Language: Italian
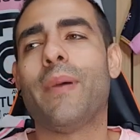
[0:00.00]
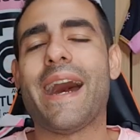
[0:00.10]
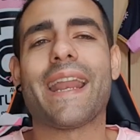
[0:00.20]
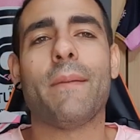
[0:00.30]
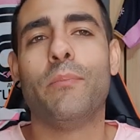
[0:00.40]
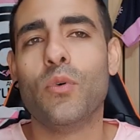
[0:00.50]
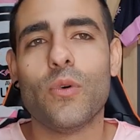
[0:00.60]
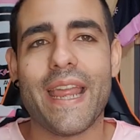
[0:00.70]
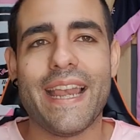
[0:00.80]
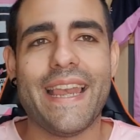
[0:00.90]
para
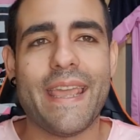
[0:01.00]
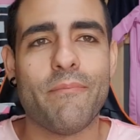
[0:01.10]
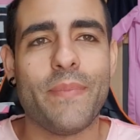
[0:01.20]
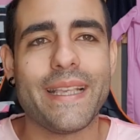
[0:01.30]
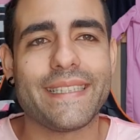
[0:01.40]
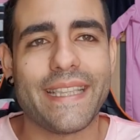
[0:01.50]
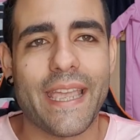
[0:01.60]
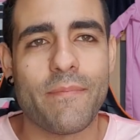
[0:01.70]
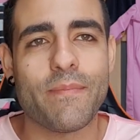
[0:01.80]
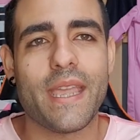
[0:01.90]
pure le
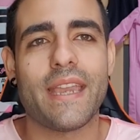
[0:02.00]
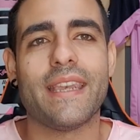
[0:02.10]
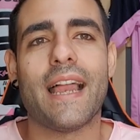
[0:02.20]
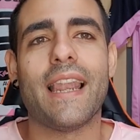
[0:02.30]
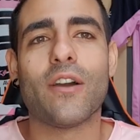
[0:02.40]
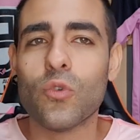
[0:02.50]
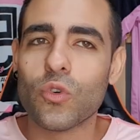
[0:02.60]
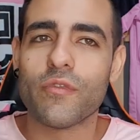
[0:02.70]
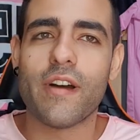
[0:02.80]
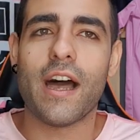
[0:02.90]
bestemmie dalla
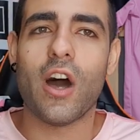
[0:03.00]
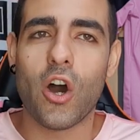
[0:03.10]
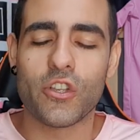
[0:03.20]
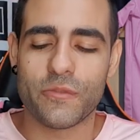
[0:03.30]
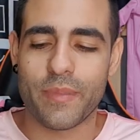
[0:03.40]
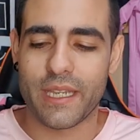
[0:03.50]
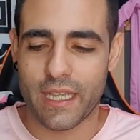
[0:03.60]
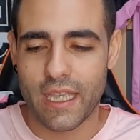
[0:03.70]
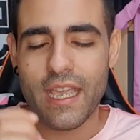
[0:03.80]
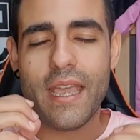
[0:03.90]
curva
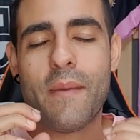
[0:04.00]
ospiti.